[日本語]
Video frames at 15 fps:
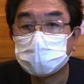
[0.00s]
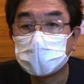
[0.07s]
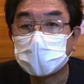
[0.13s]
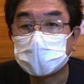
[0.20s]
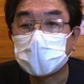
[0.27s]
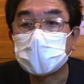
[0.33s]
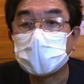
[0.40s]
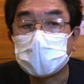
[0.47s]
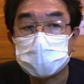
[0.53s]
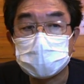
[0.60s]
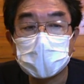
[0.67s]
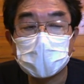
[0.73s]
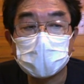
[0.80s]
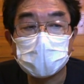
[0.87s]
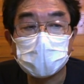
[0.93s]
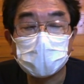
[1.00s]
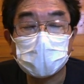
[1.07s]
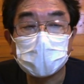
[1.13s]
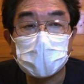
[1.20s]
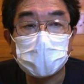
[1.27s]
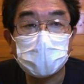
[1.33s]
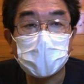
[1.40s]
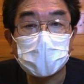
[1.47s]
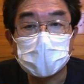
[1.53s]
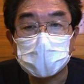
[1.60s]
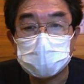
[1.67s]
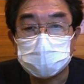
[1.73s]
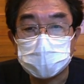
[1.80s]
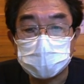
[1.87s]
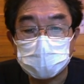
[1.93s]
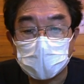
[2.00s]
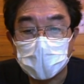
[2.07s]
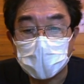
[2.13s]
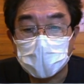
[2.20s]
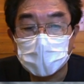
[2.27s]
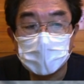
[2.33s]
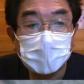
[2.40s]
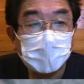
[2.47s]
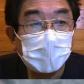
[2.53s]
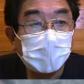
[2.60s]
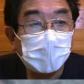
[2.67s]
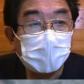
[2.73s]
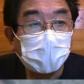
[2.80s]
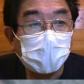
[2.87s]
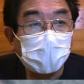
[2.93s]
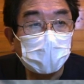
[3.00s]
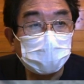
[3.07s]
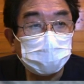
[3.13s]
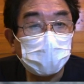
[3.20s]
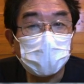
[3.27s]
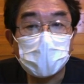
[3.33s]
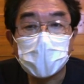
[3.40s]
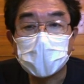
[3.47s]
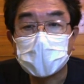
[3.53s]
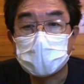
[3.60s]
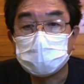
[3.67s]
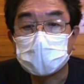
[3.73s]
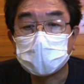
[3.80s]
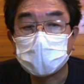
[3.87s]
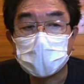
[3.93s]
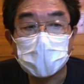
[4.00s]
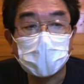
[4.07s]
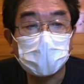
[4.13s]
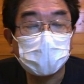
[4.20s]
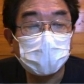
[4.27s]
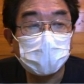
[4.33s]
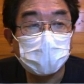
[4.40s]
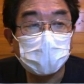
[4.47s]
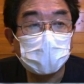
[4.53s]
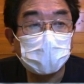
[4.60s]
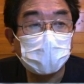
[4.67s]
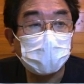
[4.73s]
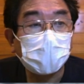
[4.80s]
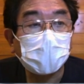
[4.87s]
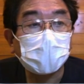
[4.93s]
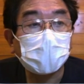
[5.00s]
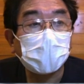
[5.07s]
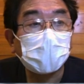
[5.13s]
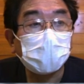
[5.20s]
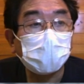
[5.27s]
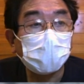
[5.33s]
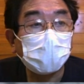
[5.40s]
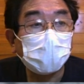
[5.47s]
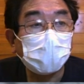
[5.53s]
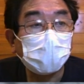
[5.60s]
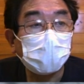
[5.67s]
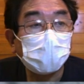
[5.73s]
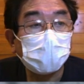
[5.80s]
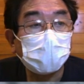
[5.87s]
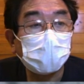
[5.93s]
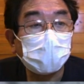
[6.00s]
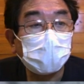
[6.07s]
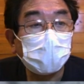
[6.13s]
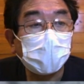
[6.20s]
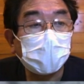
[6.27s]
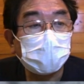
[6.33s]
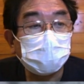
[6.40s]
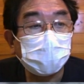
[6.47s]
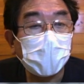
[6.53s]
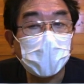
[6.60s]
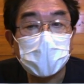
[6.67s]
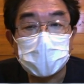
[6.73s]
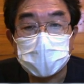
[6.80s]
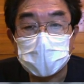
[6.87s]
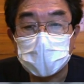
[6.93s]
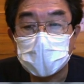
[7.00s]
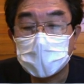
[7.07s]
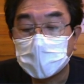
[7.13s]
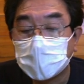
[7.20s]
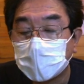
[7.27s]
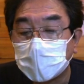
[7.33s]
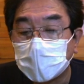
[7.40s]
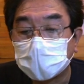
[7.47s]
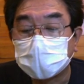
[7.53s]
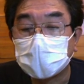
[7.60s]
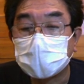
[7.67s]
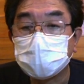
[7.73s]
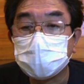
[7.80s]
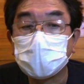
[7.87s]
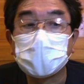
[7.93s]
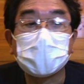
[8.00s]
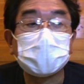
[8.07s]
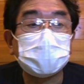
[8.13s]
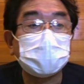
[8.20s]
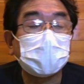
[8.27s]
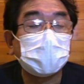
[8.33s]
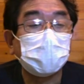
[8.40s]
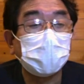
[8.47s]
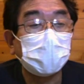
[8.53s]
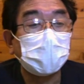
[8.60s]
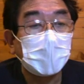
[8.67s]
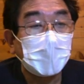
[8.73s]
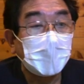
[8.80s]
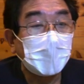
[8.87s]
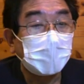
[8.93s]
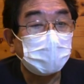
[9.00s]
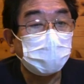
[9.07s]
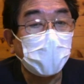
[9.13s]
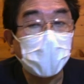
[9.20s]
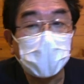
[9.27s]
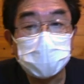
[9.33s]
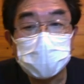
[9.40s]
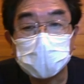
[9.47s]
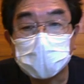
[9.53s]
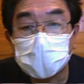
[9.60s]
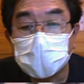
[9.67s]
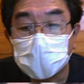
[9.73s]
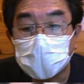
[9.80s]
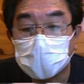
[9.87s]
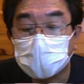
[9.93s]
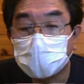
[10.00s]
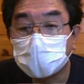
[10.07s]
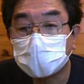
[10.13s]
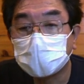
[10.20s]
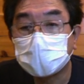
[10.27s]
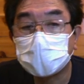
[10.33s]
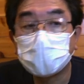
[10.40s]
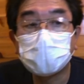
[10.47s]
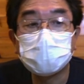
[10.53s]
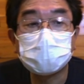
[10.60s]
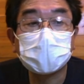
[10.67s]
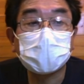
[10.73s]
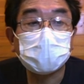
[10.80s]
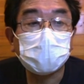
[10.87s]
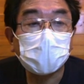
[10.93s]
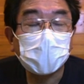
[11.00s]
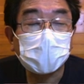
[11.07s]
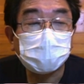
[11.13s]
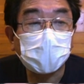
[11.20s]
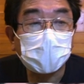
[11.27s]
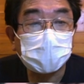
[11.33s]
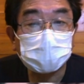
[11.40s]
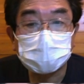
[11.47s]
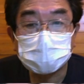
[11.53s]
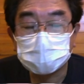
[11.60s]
あたりですね、岩盤ヶ淵とか、総合会館裏とか、まあ今回の馬返しあたりもそうなんですけども、馬返しあたりが濁るっていうのは、ま